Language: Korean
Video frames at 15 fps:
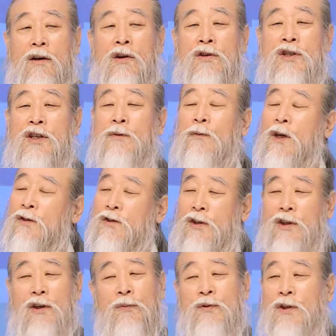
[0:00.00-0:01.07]
근심
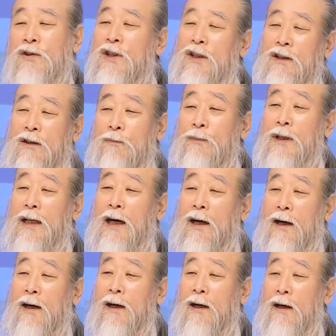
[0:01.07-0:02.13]
걱정이 없어지는
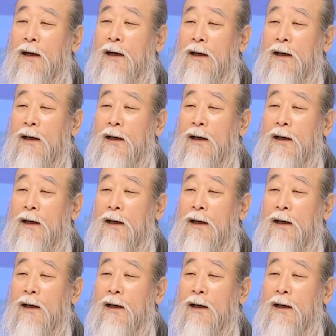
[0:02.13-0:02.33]
겁니다.